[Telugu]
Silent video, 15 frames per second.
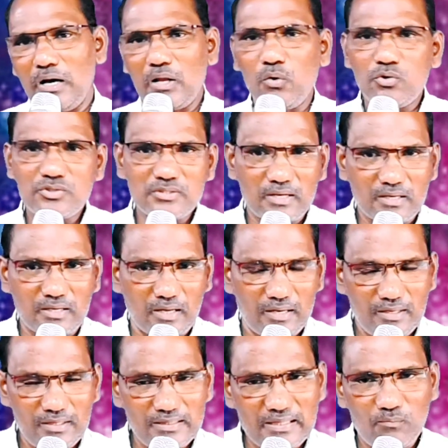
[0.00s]
ఆలోచన
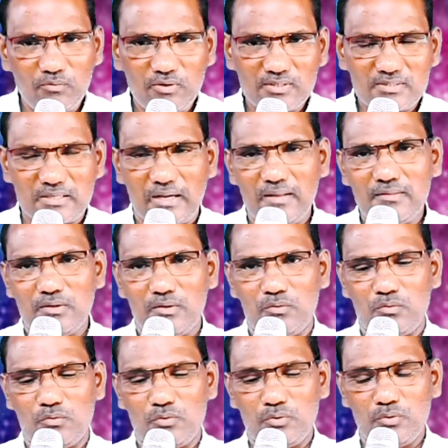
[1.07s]
కలిగి దేవుని
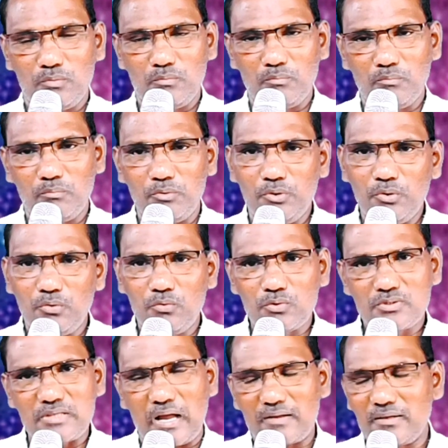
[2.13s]
సన్నిధిలో ముందుకు
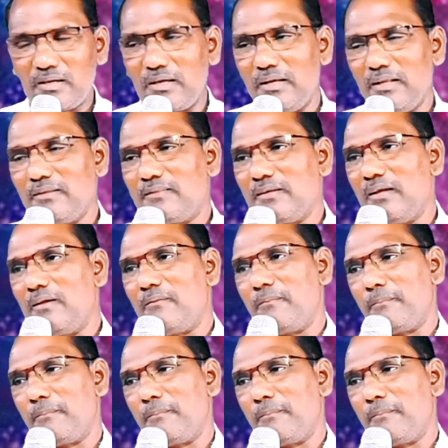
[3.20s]
సాగగలిగితే